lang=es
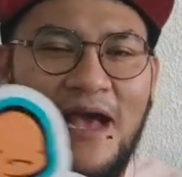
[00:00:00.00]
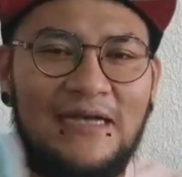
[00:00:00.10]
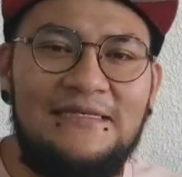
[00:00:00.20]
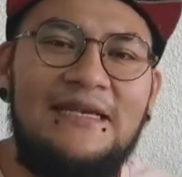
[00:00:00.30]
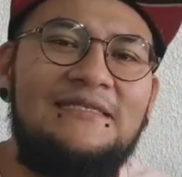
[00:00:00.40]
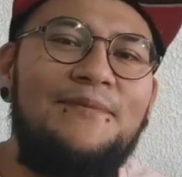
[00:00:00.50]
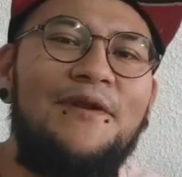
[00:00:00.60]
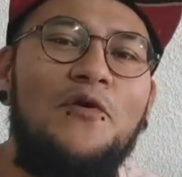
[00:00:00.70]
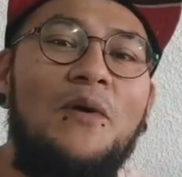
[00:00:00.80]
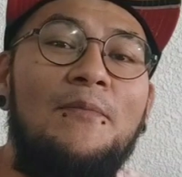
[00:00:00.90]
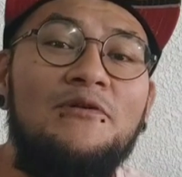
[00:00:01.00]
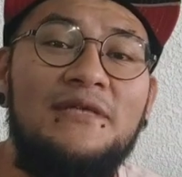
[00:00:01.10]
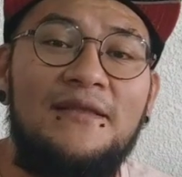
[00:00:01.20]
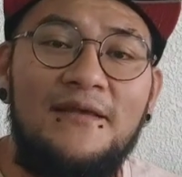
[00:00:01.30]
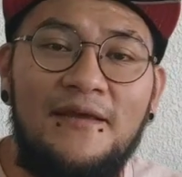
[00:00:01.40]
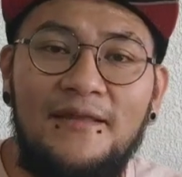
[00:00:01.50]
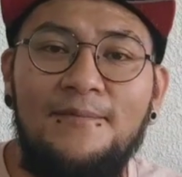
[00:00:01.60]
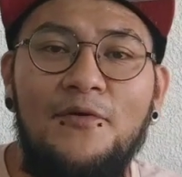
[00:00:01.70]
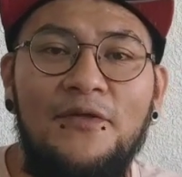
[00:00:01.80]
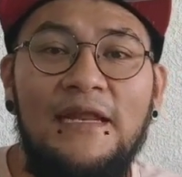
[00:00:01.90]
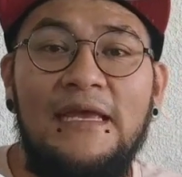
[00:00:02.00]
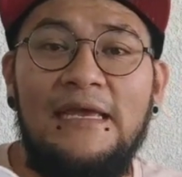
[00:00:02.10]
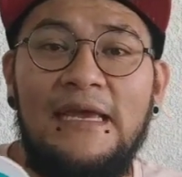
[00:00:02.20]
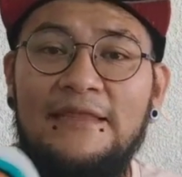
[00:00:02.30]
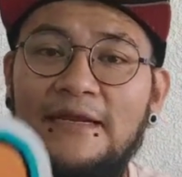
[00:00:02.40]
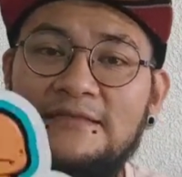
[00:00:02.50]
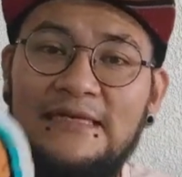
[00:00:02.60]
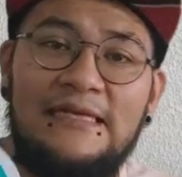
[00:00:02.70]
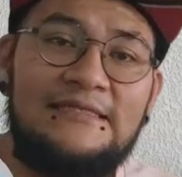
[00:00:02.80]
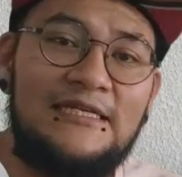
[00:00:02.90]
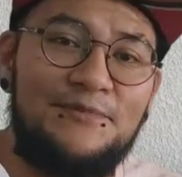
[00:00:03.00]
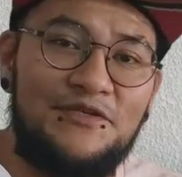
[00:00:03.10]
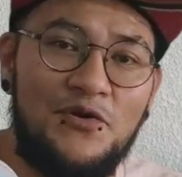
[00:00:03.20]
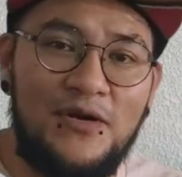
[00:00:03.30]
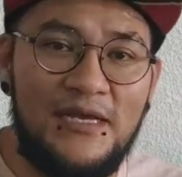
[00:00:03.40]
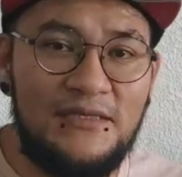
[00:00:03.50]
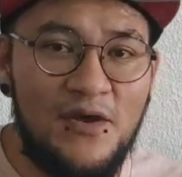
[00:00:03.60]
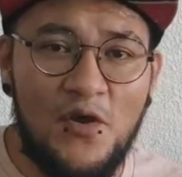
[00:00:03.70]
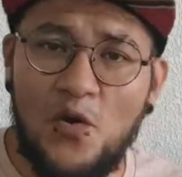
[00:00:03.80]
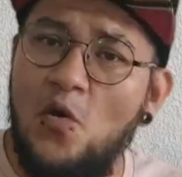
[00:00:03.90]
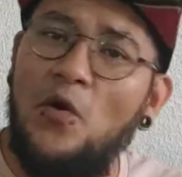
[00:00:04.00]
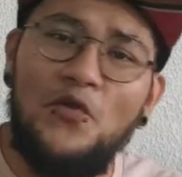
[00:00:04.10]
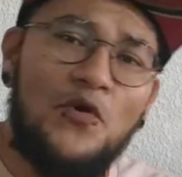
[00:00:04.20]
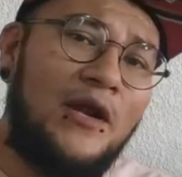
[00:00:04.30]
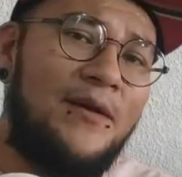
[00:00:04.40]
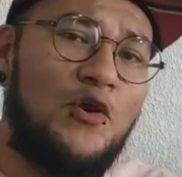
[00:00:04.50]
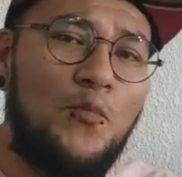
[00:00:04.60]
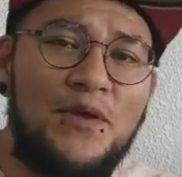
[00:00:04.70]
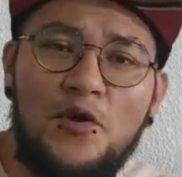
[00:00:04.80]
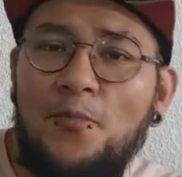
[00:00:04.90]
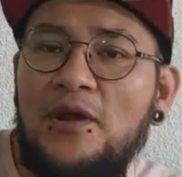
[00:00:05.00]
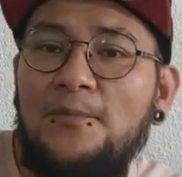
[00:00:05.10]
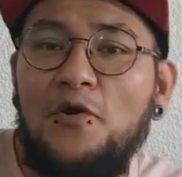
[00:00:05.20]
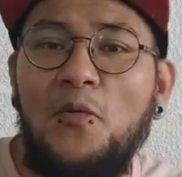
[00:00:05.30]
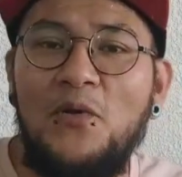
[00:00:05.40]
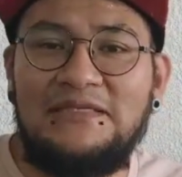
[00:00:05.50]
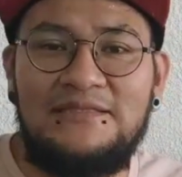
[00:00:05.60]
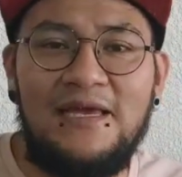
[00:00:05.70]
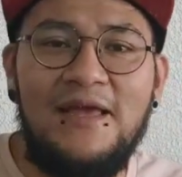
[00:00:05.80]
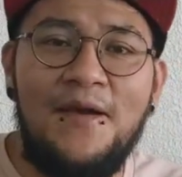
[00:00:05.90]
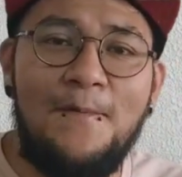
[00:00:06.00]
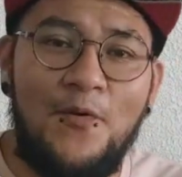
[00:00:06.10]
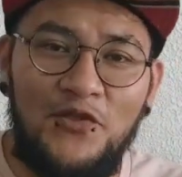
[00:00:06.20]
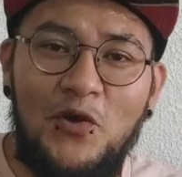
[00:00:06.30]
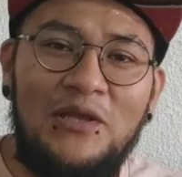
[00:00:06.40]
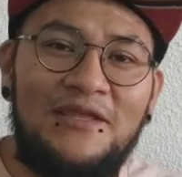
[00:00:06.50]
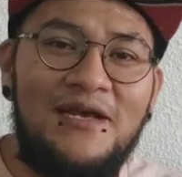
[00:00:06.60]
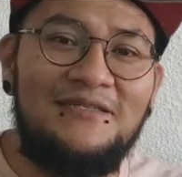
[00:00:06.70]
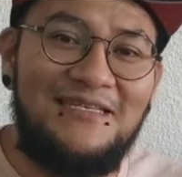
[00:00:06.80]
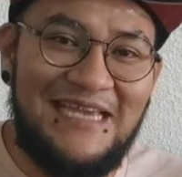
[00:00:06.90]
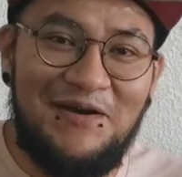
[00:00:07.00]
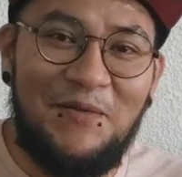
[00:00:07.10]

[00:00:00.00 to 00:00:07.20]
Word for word: así que siempre lo vamos a tratar de poner eh, atrás de las transmisiones o cuando grabe algún video, por ejemplo, como este, ponerlo atrás, así que